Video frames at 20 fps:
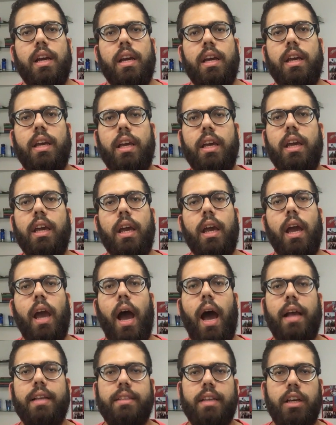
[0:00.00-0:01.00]
e
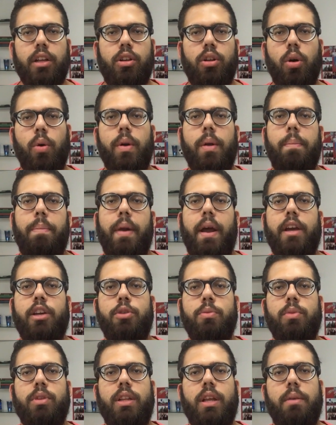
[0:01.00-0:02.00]
acertou o
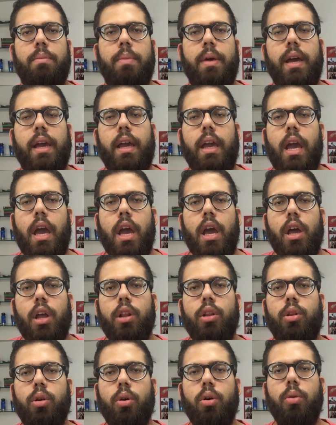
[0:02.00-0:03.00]
empréstimo também
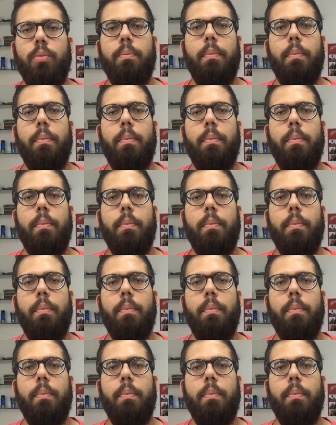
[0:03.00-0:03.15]
do